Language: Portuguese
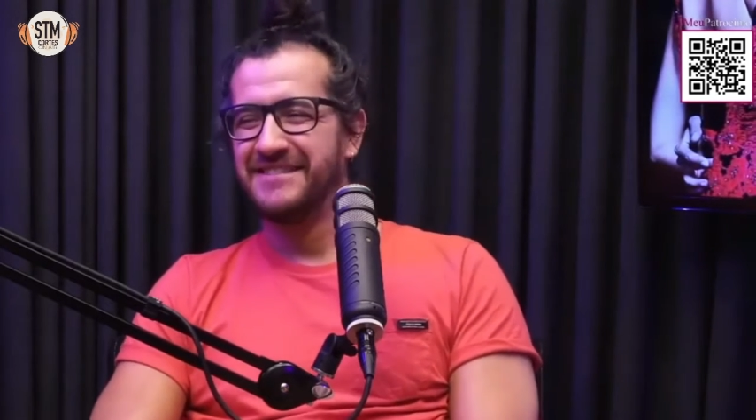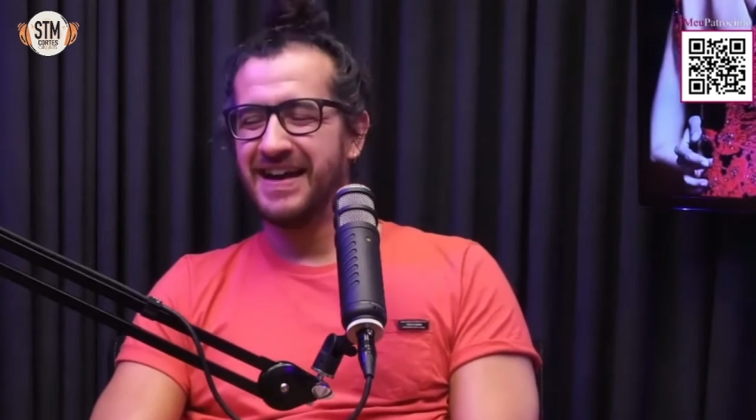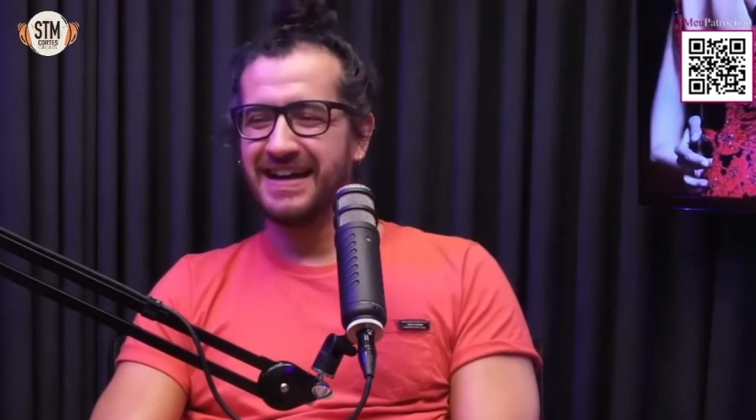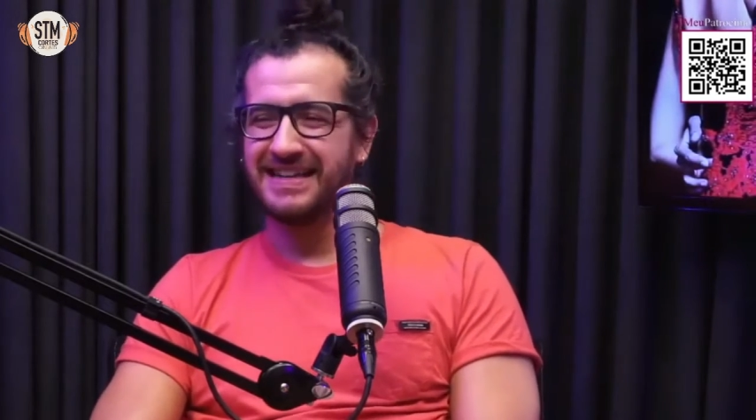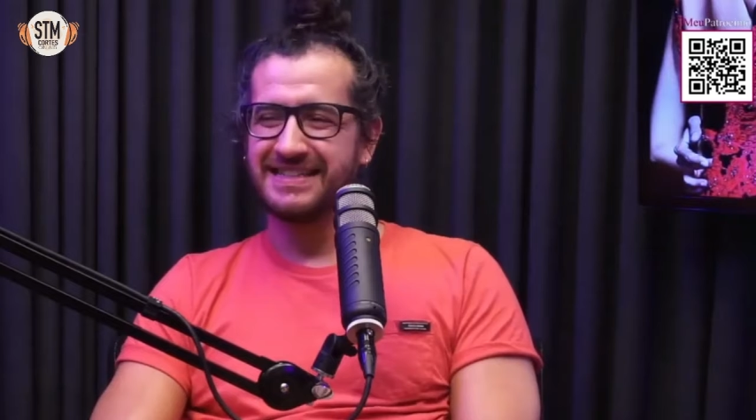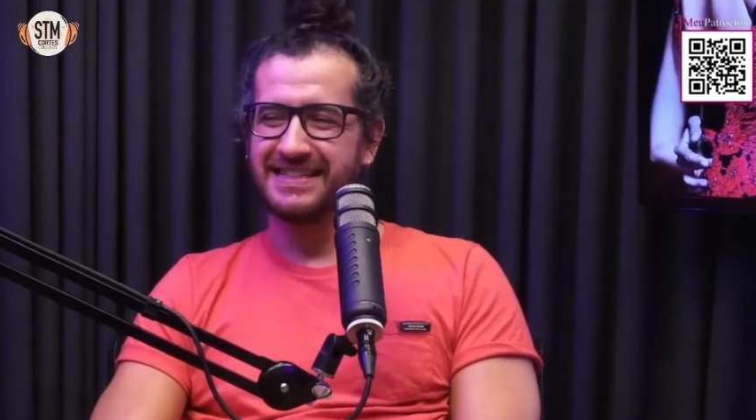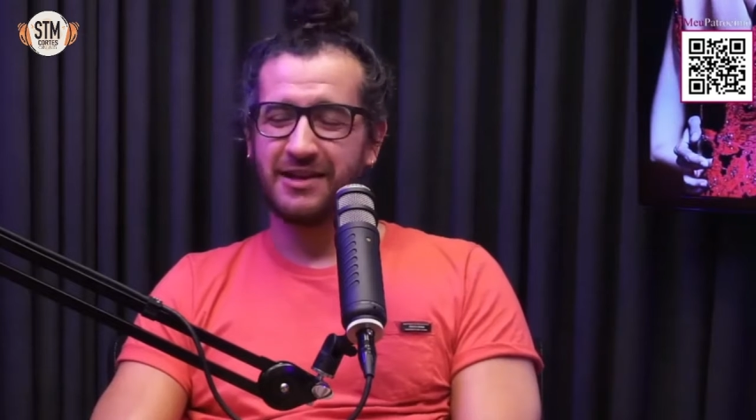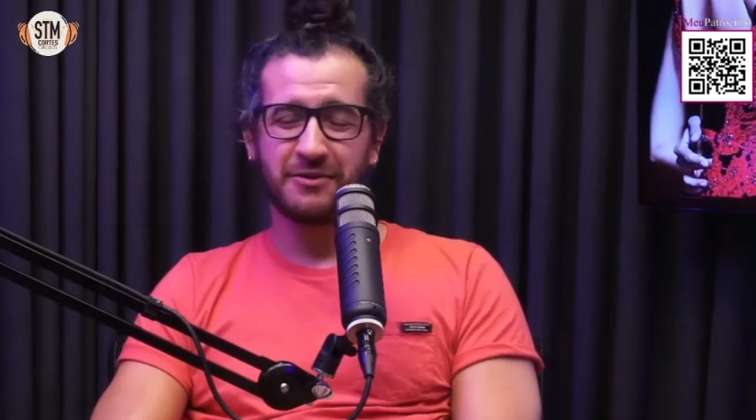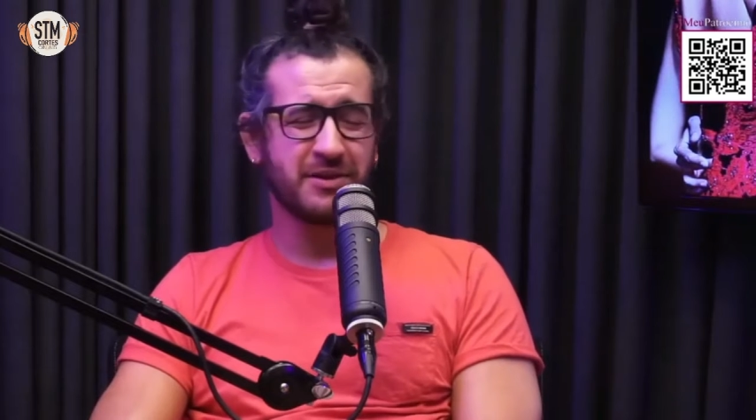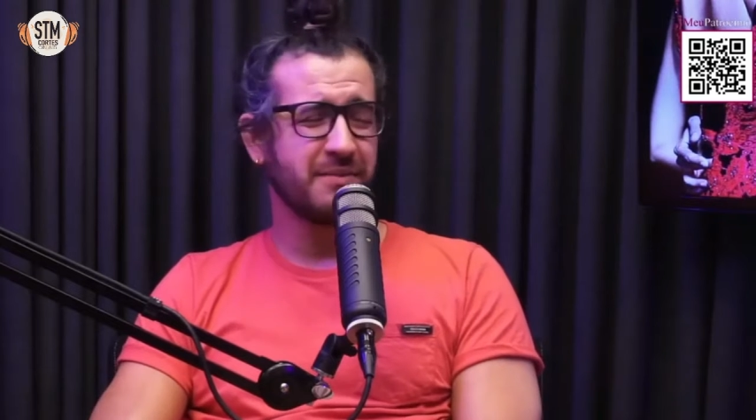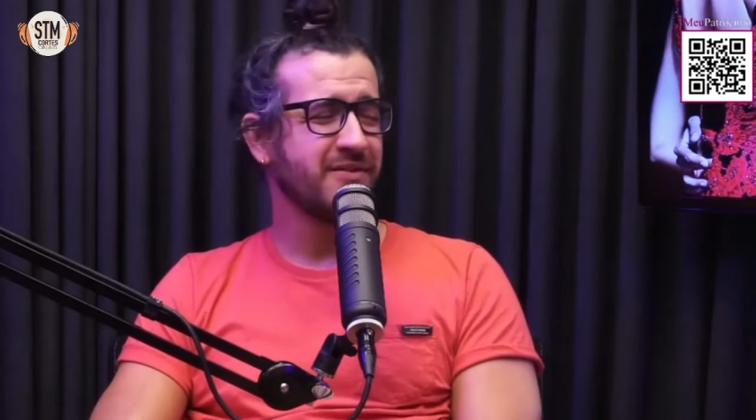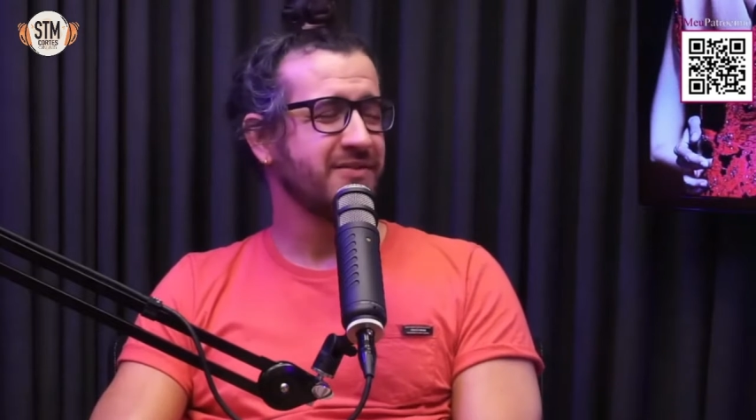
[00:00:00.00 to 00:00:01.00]
mas e eu
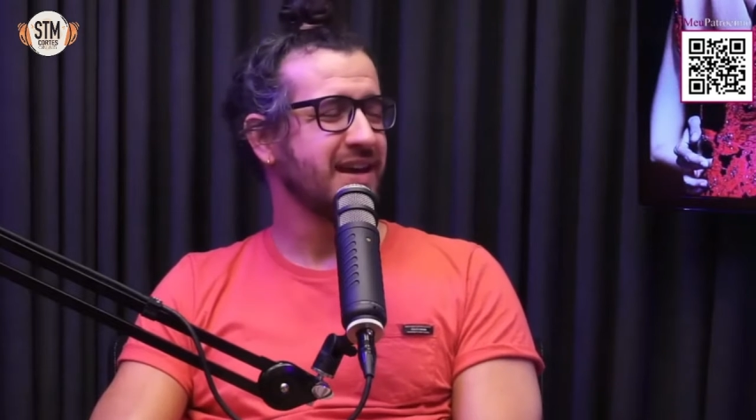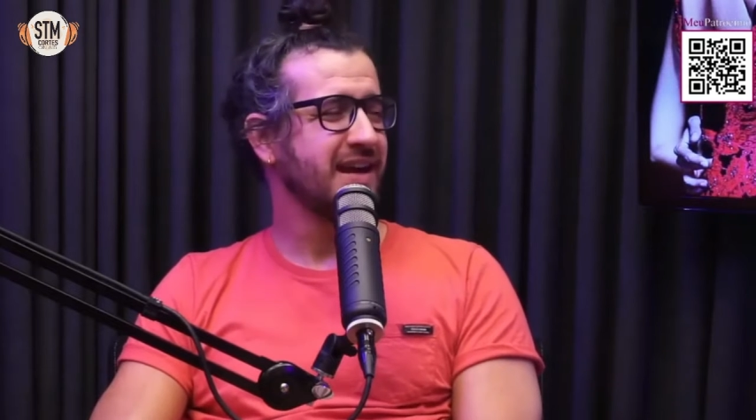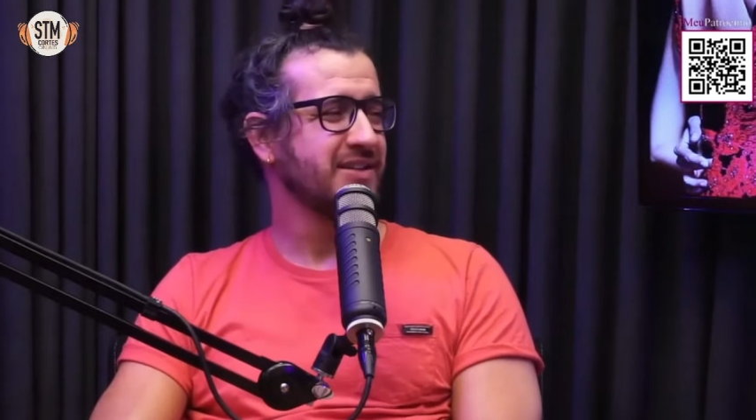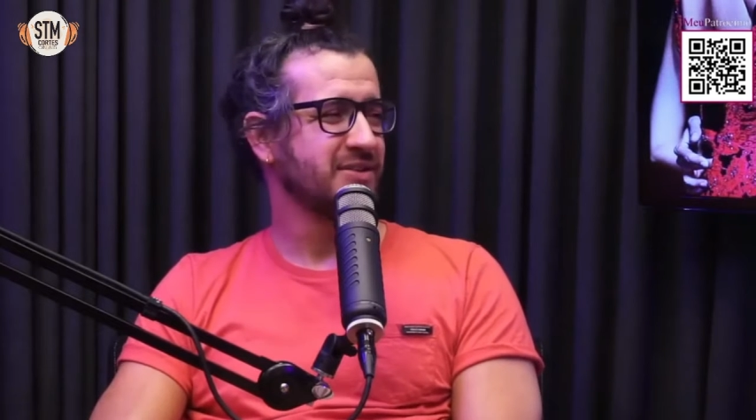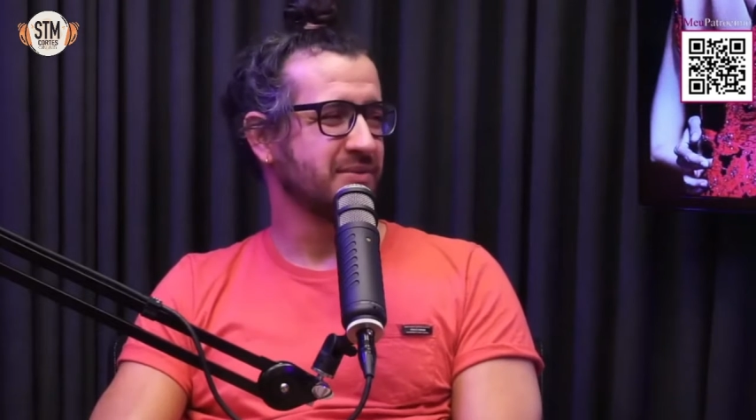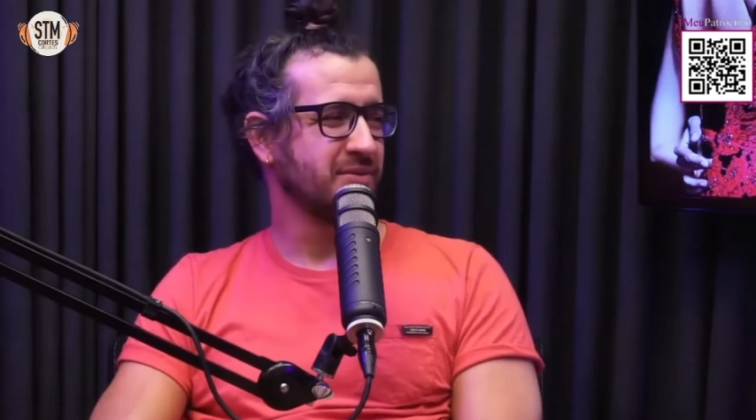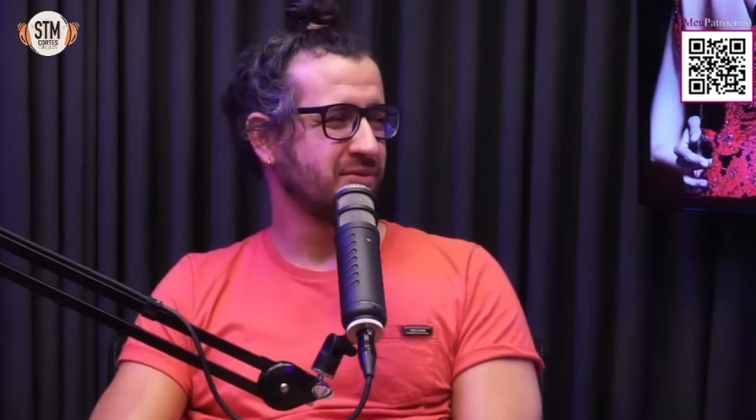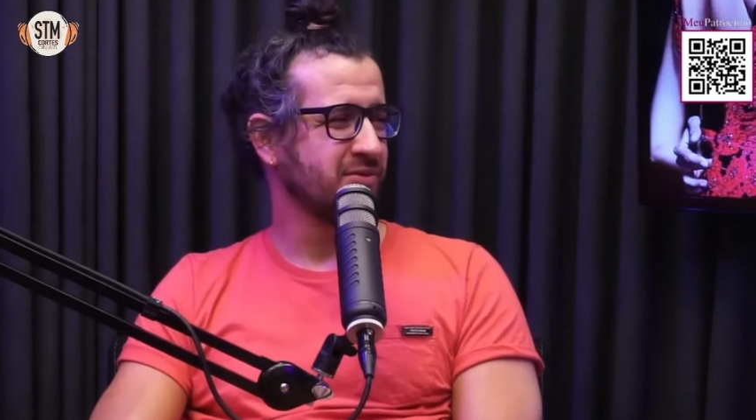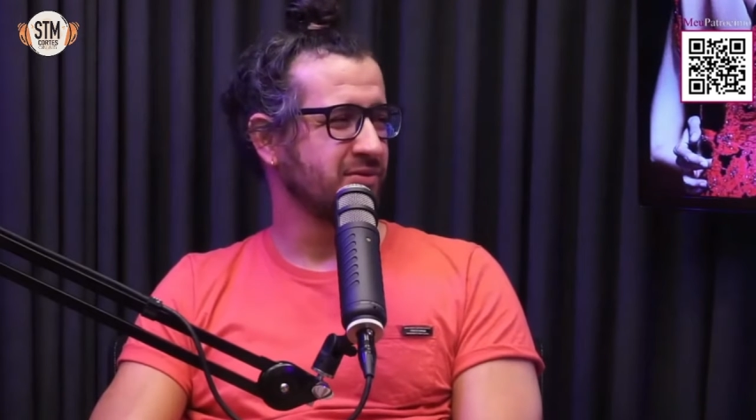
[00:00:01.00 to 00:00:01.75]
mas também eu viajo também.